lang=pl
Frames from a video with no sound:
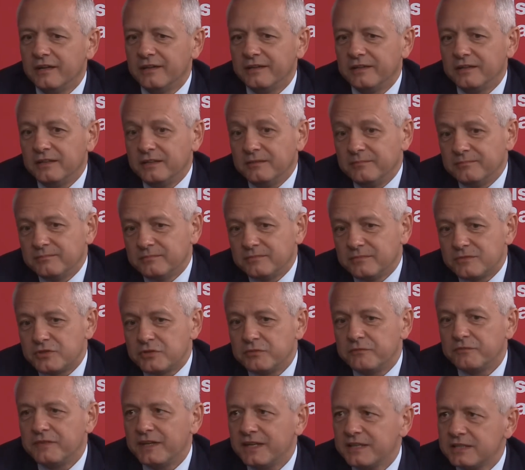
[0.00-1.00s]
i
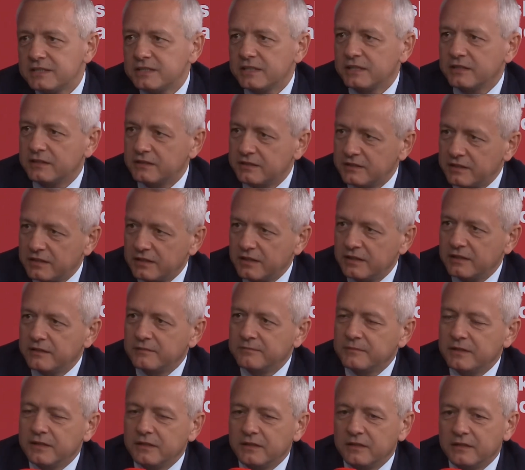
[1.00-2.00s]
czym więcej tej,
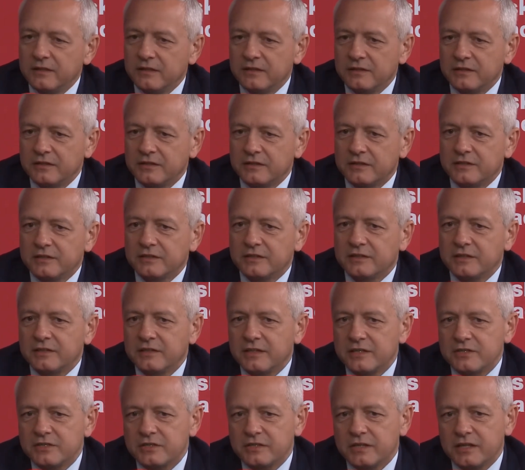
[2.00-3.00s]
tych, tych,
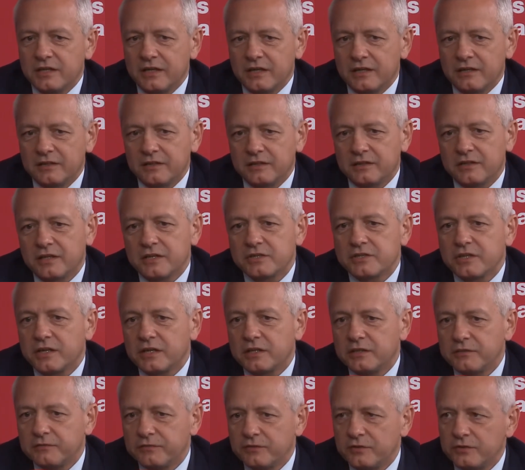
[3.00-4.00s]
naszych, tych naszych
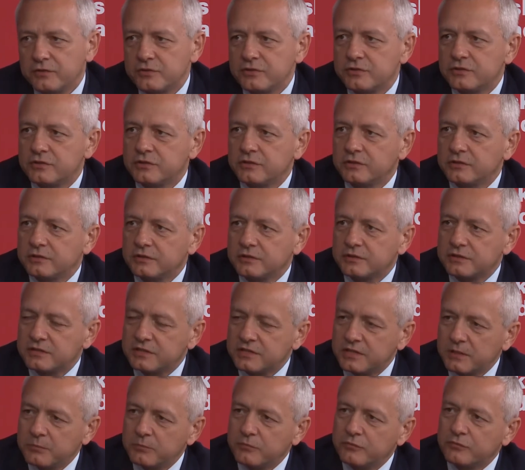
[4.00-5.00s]
aktywności, tych
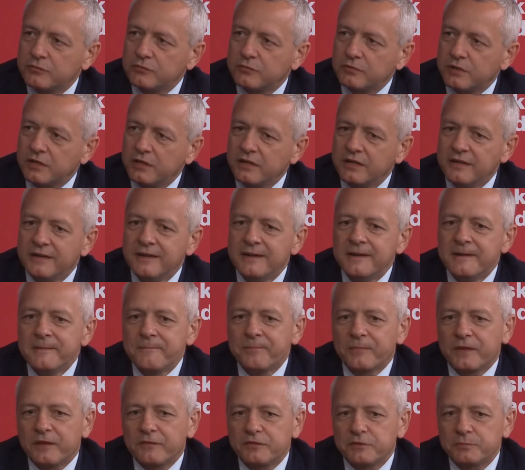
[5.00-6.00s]
systemów, które
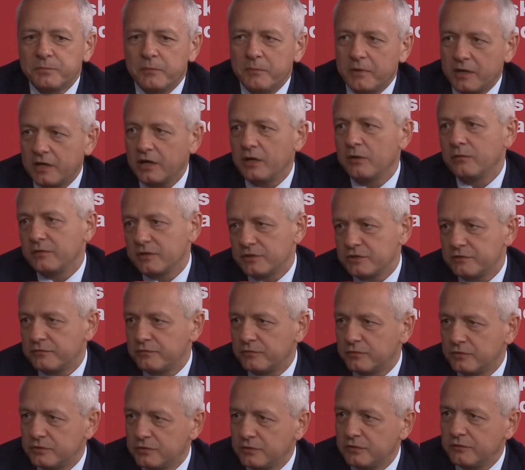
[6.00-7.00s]
wspomagają nasze
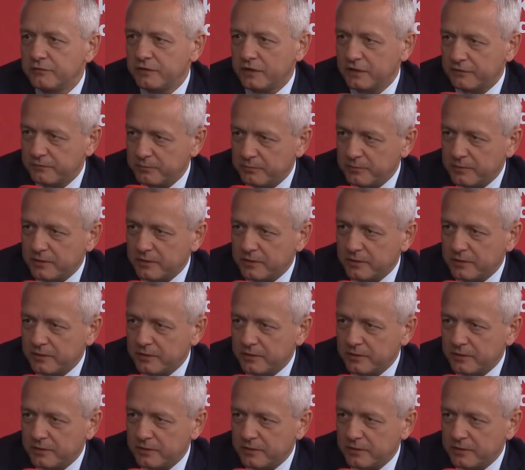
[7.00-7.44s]
funkcjonowanie,